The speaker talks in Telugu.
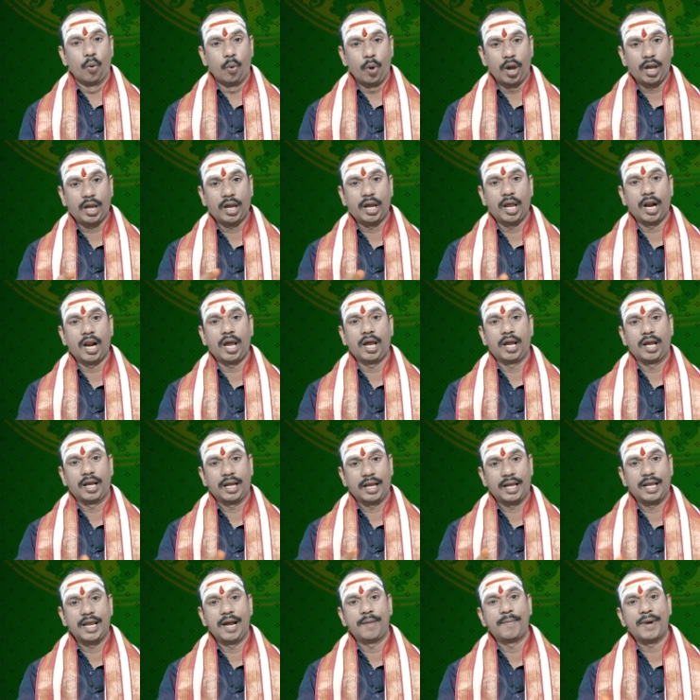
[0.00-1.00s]
వక్ర
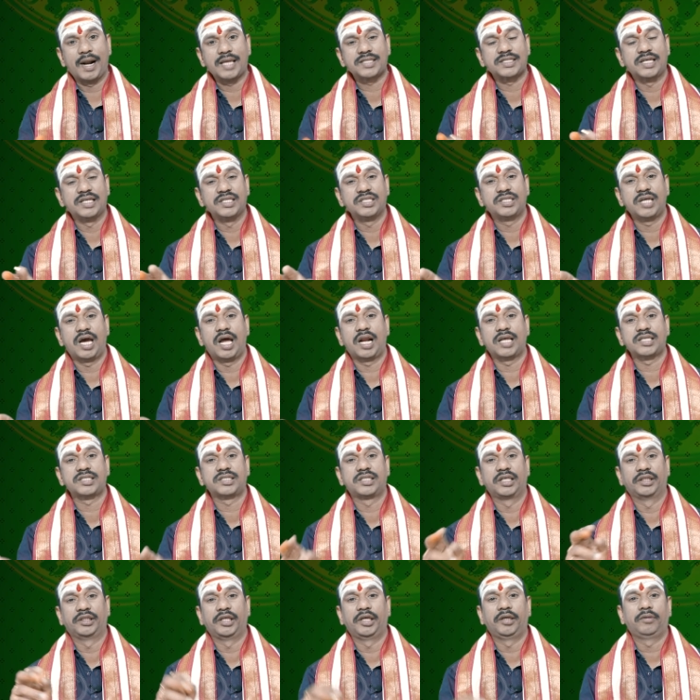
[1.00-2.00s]
గమన సంచార
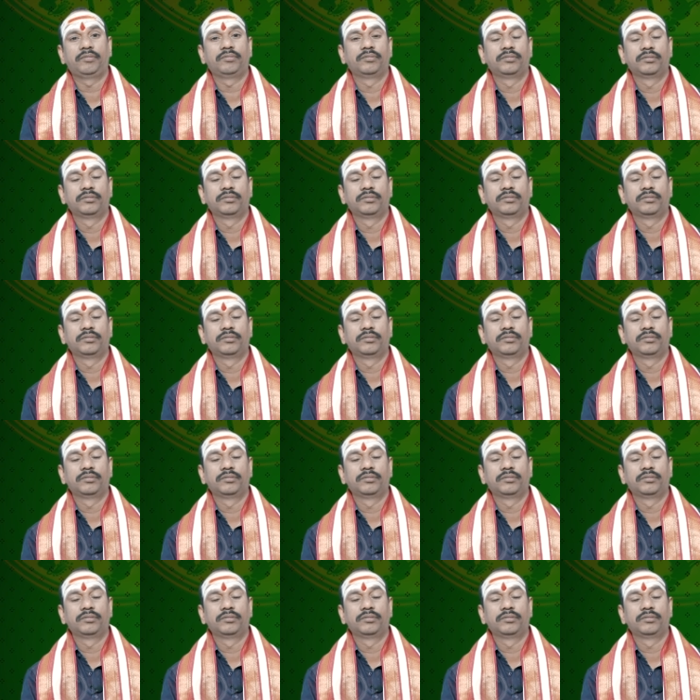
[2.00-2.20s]
స్థితి